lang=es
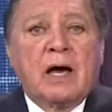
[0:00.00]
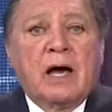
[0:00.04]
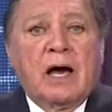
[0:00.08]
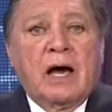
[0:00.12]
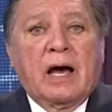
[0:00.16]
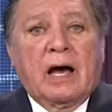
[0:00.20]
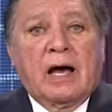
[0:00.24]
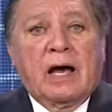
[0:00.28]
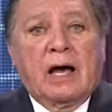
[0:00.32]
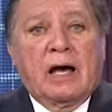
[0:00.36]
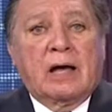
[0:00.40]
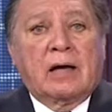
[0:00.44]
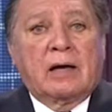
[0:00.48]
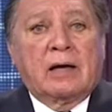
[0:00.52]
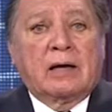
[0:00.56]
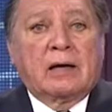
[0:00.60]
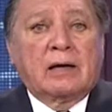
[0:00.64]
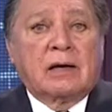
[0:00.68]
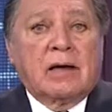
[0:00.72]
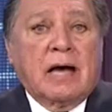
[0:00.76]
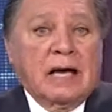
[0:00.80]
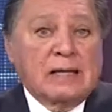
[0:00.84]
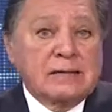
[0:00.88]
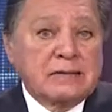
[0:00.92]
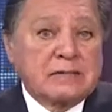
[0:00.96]
ah,
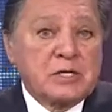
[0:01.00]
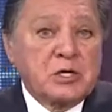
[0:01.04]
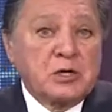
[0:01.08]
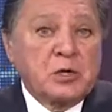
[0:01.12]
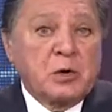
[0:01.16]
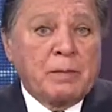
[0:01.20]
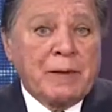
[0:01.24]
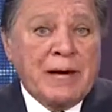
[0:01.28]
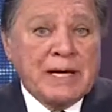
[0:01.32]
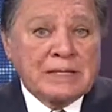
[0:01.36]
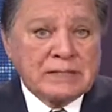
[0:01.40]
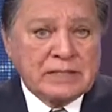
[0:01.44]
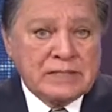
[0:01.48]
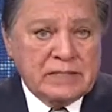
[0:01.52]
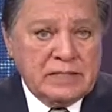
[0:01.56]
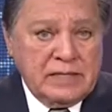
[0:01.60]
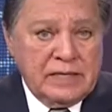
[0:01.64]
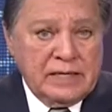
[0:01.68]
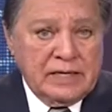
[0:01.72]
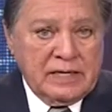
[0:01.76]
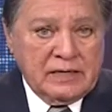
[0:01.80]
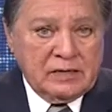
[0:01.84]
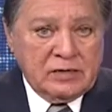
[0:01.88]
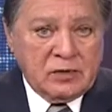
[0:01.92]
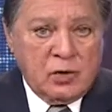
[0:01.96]
han sido más
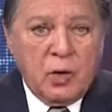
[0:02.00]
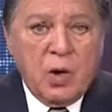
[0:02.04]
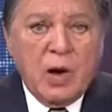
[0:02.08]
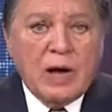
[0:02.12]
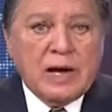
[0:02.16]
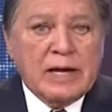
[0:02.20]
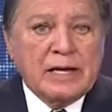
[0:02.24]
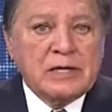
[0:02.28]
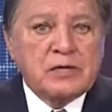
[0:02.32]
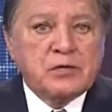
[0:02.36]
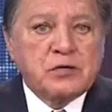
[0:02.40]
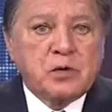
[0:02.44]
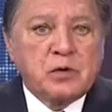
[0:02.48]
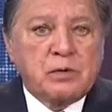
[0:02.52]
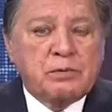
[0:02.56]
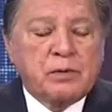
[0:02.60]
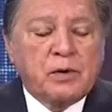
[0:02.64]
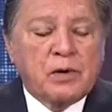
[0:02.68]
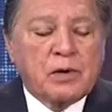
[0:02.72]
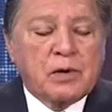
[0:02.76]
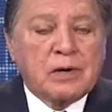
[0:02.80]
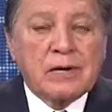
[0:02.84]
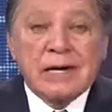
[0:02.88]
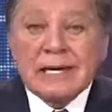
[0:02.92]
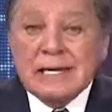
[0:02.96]
quienes lo han hecho
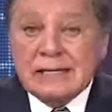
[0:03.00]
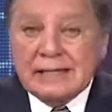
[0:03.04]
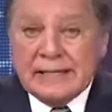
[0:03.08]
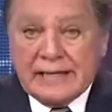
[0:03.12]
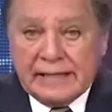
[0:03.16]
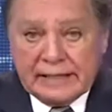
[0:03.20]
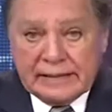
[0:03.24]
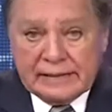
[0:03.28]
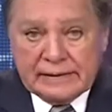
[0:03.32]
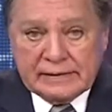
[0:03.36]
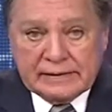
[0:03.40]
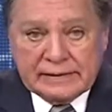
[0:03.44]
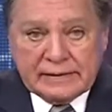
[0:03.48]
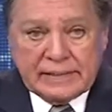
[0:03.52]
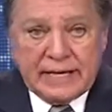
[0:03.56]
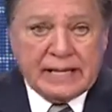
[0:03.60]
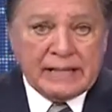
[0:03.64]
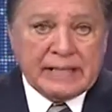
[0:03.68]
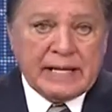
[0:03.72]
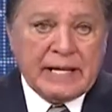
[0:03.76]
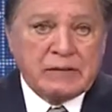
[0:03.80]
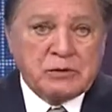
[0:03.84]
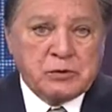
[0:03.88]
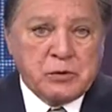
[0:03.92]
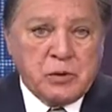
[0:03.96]
por línea.
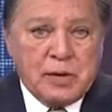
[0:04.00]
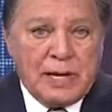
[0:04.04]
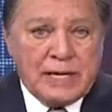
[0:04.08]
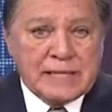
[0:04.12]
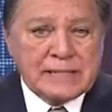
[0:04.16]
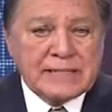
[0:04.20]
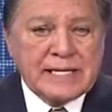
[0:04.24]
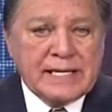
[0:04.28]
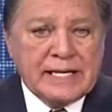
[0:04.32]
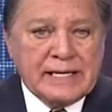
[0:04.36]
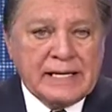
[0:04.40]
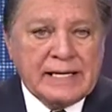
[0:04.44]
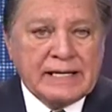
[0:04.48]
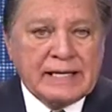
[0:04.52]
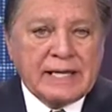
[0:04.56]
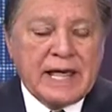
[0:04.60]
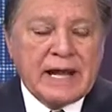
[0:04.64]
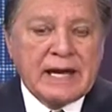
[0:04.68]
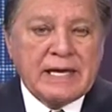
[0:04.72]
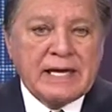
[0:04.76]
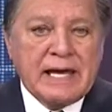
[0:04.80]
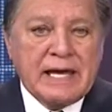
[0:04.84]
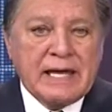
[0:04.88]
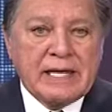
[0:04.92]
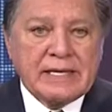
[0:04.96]
Entre tanto, la
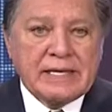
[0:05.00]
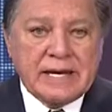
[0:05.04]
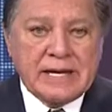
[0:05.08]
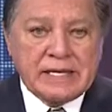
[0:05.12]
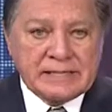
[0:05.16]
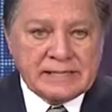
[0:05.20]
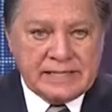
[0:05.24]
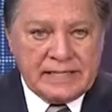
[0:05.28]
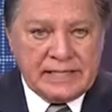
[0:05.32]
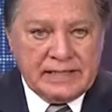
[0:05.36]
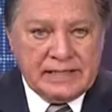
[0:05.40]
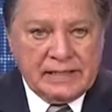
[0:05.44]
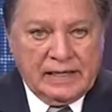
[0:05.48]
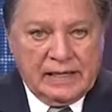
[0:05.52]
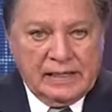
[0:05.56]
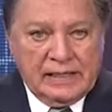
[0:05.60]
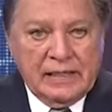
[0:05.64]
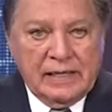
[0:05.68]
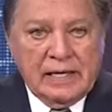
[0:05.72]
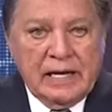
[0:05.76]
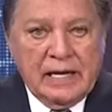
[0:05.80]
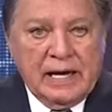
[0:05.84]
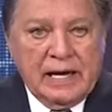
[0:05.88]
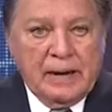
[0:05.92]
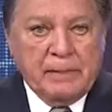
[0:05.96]
secretaria de Hacienda
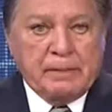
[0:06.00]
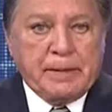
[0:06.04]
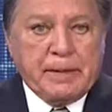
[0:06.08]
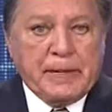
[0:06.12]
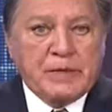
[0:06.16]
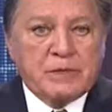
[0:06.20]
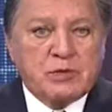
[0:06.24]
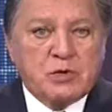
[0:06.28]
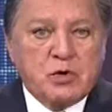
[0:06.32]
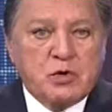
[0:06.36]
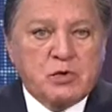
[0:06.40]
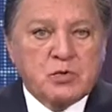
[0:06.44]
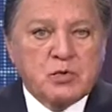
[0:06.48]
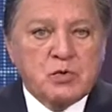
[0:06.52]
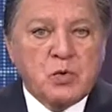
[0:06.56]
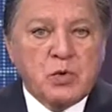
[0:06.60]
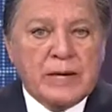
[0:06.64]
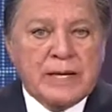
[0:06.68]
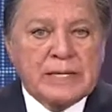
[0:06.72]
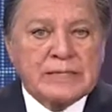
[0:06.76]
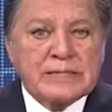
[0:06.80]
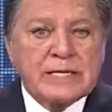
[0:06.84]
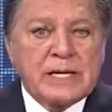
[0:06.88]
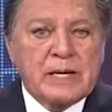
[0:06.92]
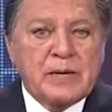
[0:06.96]
expresó
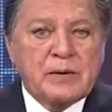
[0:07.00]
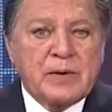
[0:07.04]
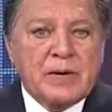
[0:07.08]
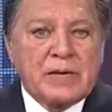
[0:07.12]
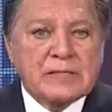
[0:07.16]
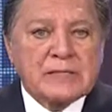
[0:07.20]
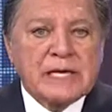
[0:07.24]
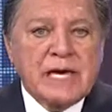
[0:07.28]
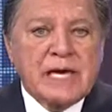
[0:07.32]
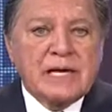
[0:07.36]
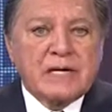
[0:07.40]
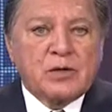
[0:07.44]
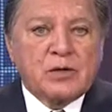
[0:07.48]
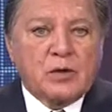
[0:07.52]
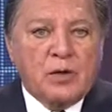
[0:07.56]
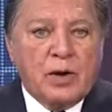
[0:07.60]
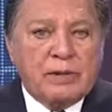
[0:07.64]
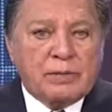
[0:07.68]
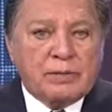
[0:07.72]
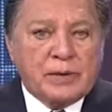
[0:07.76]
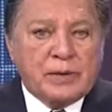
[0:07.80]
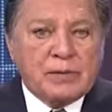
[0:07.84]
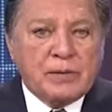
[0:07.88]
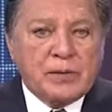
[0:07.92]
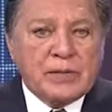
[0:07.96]
sus reservas con
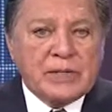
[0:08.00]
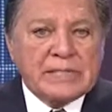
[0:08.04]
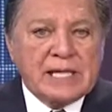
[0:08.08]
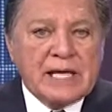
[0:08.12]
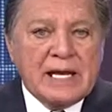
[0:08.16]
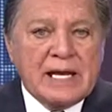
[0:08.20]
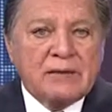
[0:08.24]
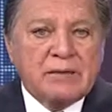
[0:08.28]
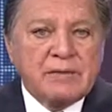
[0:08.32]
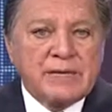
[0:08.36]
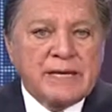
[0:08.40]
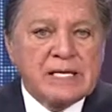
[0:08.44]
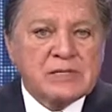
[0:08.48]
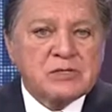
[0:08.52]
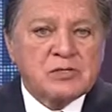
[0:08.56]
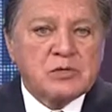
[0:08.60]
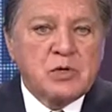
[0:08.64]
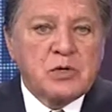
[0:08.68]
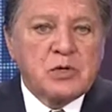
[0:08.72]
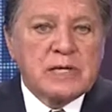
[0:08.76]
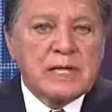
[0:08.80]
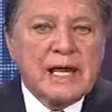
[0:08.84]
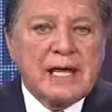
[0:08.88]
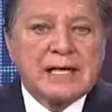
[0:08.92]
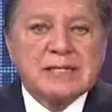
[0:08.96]
la propuesta de
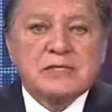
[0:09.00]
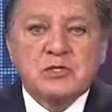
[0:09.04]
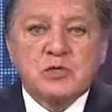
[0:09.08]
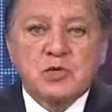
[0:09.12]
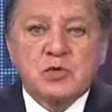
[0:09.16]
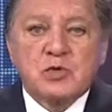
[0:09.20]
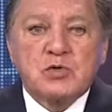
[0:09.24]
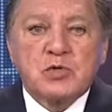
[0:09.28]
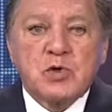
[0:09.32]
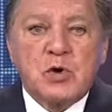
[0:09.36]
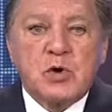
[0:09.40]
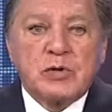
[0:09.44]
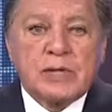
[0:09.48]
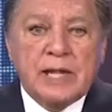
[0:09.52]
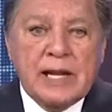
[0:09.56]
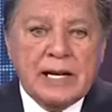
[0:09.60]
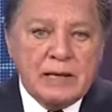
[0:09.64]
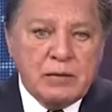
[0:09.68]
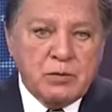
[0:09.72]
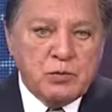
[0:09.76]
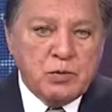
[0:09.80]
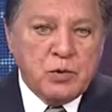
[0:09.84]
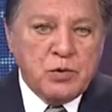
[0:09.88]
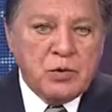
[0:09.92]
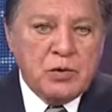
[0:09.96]
eliminación de la extensión
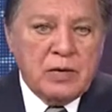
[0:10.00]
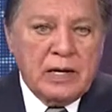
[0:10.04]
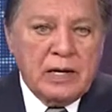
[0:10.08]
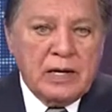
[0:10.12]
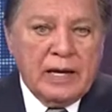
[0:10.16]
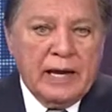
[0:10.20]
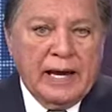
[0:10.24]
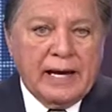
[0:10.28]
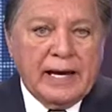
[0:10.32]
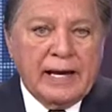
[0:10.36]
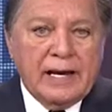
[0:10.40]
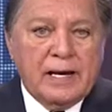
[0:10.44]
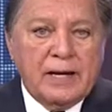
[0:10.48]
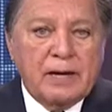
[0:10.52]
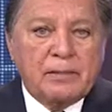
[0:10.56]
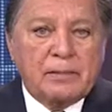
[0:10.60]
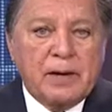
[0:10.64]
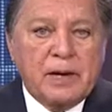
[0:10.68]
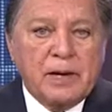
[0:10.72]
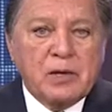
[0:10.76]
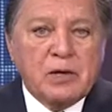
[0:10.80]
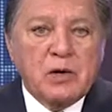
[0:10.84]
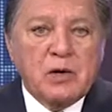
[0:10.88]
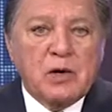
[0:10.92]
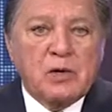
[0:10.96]
del IBU en el
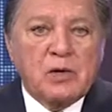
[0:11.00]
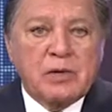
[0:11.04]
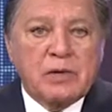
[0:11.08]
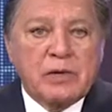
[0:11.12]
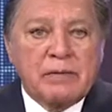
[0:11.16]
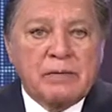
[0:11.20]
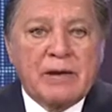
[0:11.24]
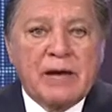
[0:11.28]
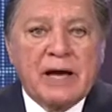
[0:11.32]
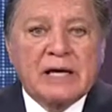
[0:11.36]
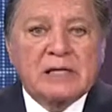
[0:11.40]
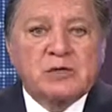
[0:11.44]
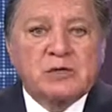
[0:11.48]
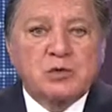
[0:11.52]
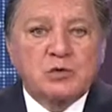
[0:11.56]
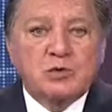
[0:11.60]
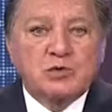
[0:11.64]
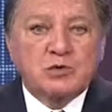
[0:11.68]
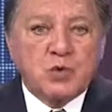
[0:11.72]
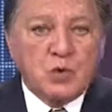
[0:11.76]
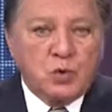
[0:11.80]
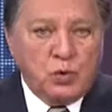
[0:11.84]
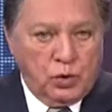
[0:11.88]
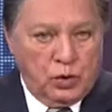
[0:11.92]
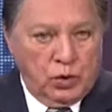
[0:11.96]
periodo de Back to
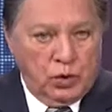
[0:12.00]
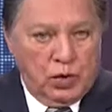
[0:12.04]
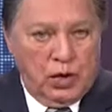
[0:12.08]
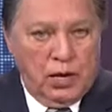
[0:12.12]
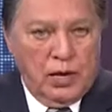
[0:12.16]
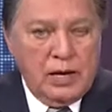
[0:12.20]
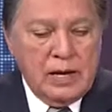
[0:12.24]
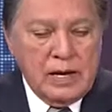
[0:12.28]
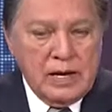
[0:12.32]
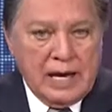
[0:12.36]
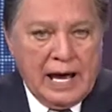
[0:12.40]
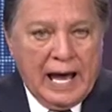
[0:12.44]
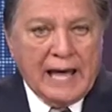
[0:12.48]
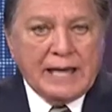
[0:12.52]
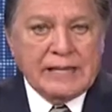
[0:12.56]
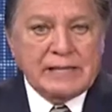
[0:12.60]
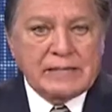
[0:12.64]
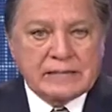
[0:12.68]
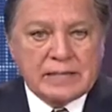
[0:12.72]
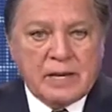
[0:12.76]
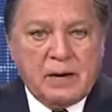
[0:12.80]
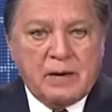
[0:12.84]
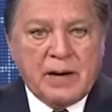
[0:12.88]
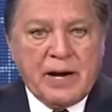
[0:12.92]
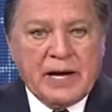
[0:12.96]
School.
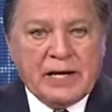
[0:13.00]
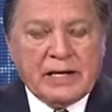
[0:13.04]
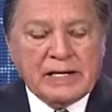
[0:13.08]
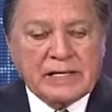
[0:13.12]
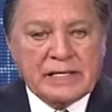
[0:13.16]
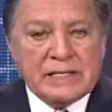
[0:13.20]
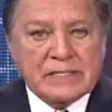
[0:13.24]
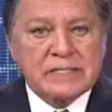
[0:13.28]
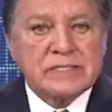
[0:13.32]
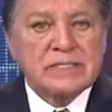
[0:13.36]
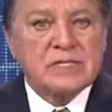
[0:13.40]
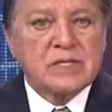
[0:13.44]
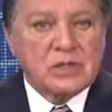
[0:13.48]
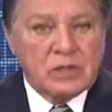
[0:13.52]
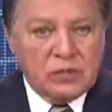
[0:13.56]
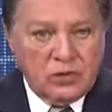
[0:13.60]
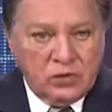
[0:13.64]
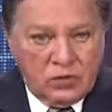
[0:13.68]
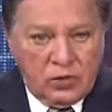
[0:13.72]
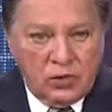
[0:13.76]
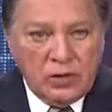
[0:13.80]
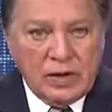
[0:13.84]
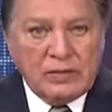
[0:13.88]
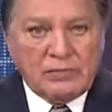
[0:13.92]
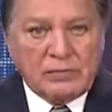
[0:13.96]
Aixa Vázquez,
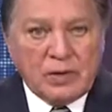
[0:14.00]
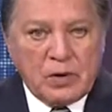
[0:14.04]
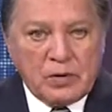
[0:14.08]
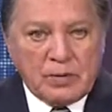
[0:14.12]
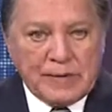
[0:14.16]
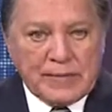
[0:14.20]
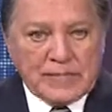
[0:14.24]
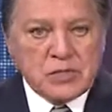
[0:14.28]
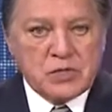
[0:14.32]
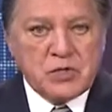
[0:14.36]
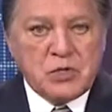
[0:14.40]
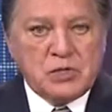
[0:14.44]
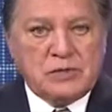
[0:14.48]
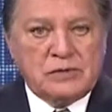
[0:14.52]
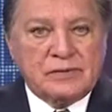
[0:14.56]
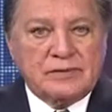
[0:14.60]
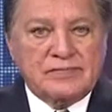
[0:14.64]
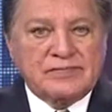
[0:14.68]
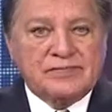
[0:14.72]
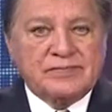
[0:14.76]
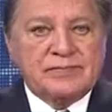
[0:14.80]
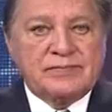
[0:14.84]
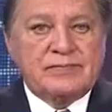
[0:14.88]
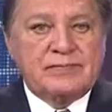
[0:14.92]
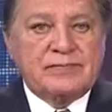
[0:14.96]
con la
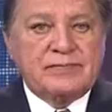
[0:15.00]
información.